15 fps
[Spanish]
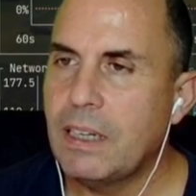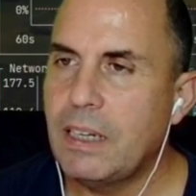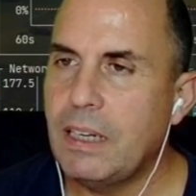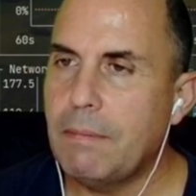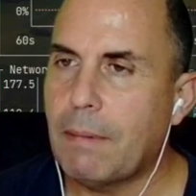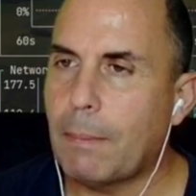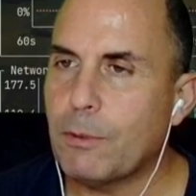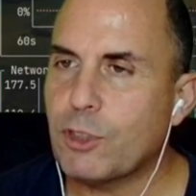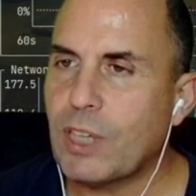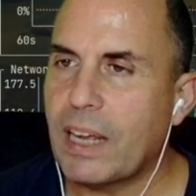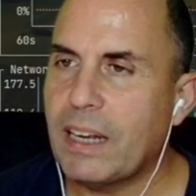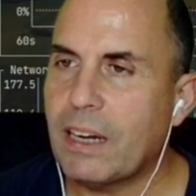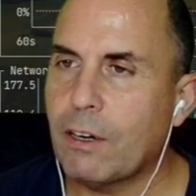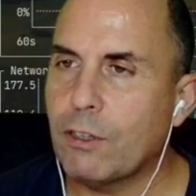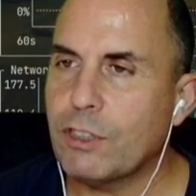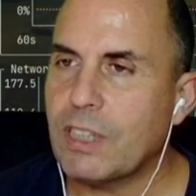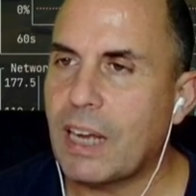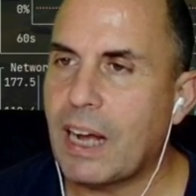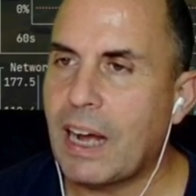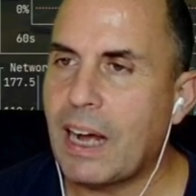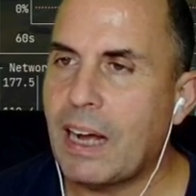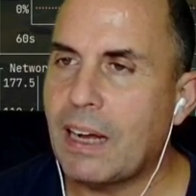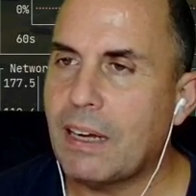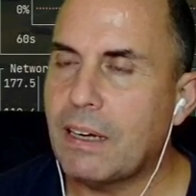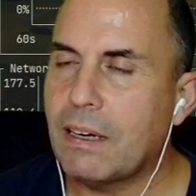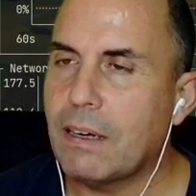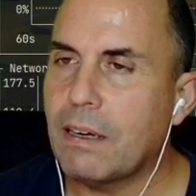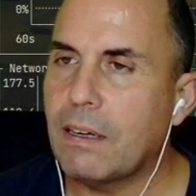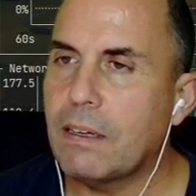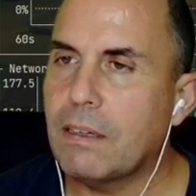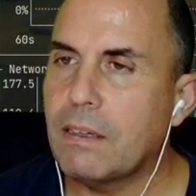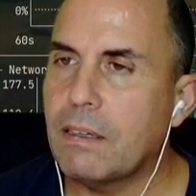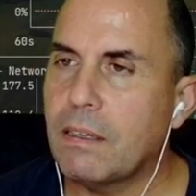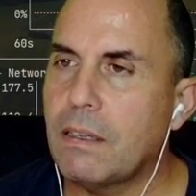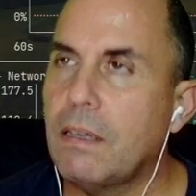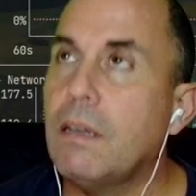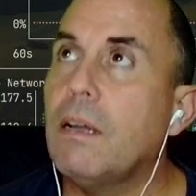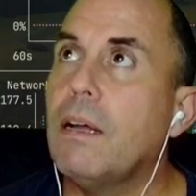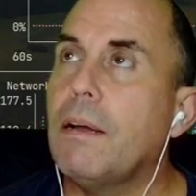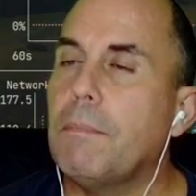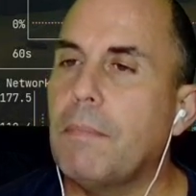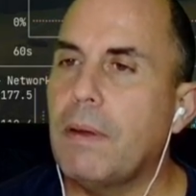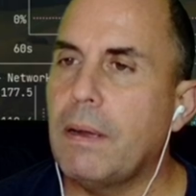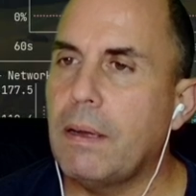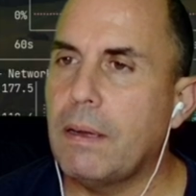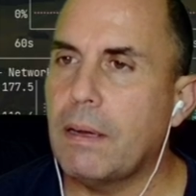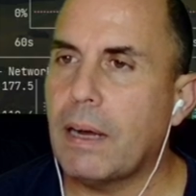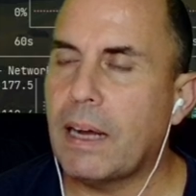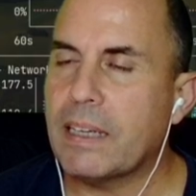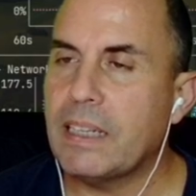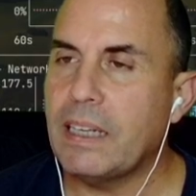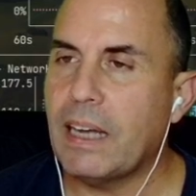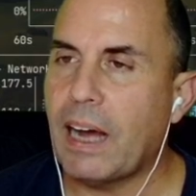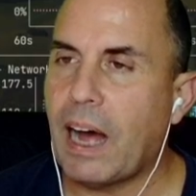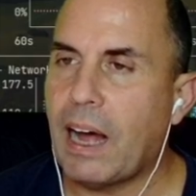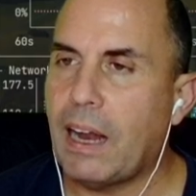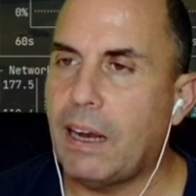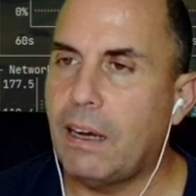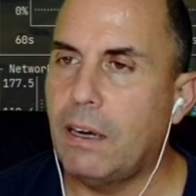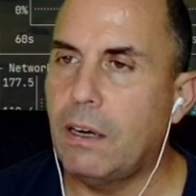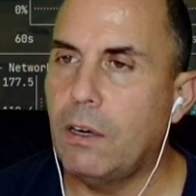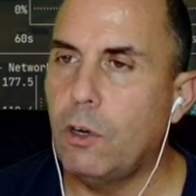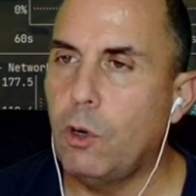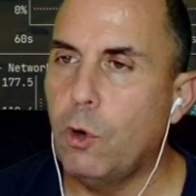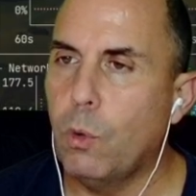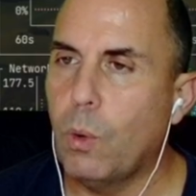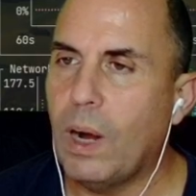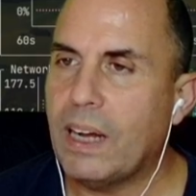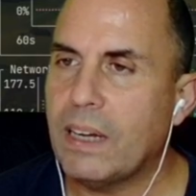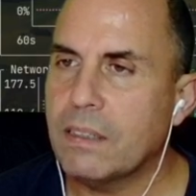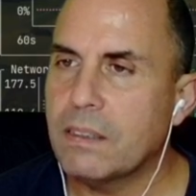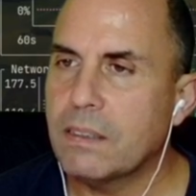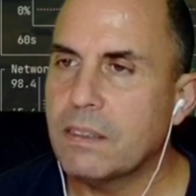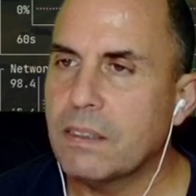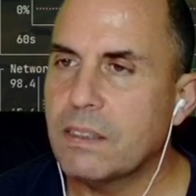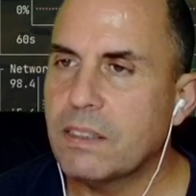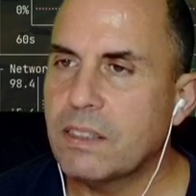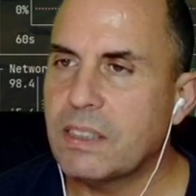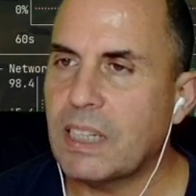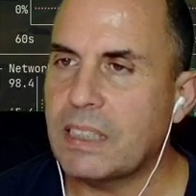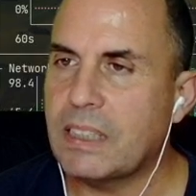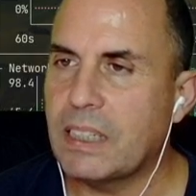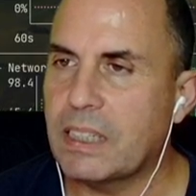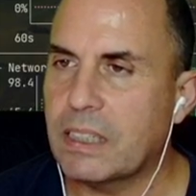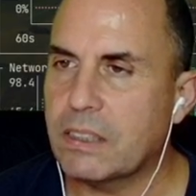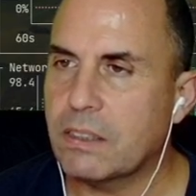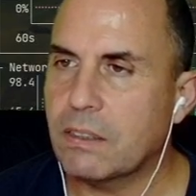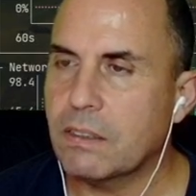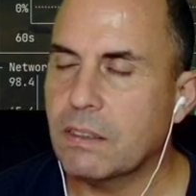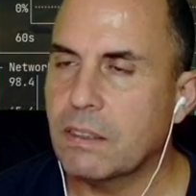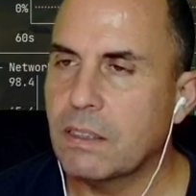Y vamos a irnos a eh, aquí a Lua settings.